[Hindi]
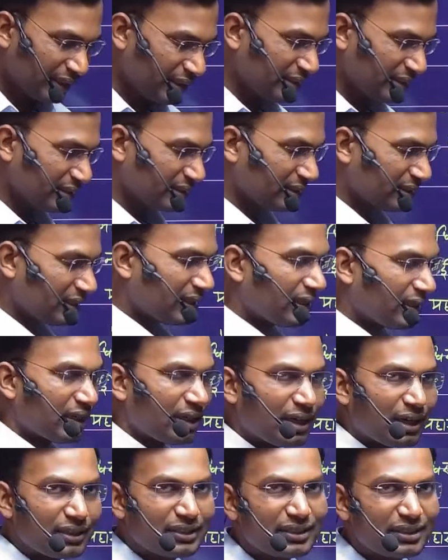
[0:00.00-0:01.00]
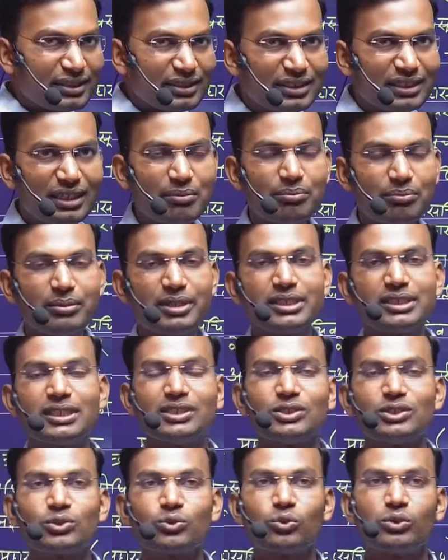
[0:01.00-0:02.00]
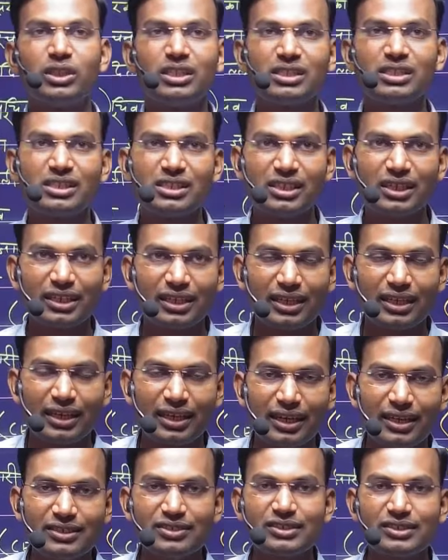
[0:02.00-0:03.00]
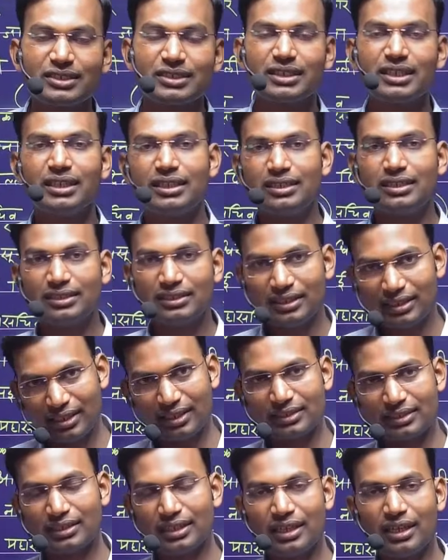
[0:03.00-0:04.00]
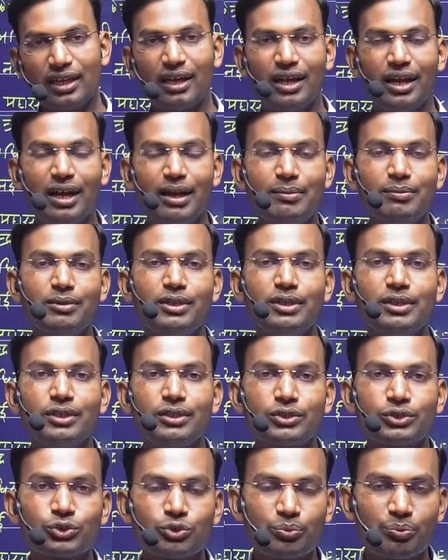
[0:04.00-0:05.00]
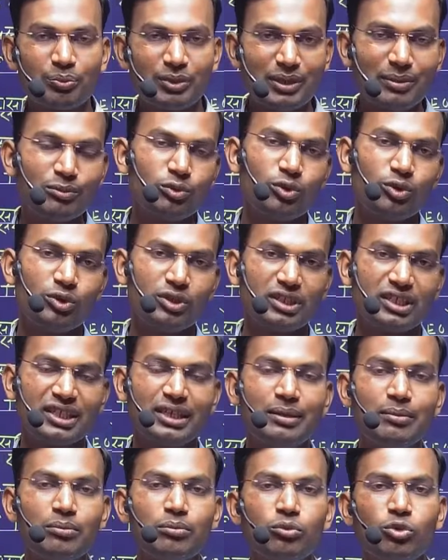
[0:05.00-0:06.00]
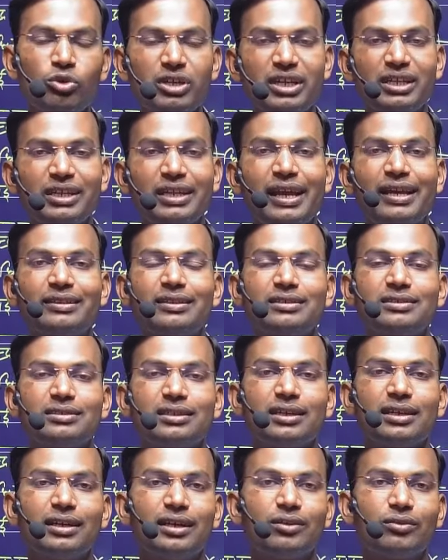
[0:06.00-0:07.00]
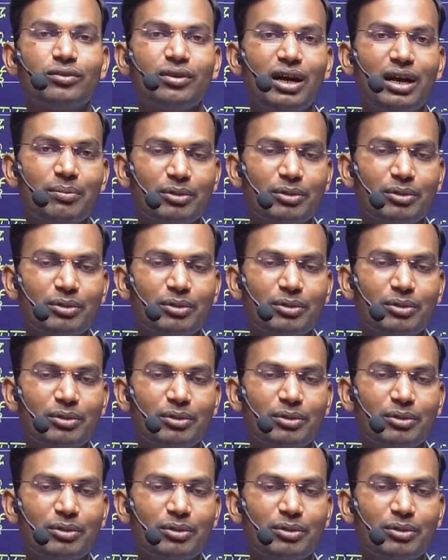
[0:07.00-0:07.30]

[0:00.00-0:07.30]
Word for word: इस अधिनियम में संशोधन किया गया है जिसके अंतर्गत अब सुप्रीम कोर्ट के मुख्य न्यायाधीश अगर वहां पर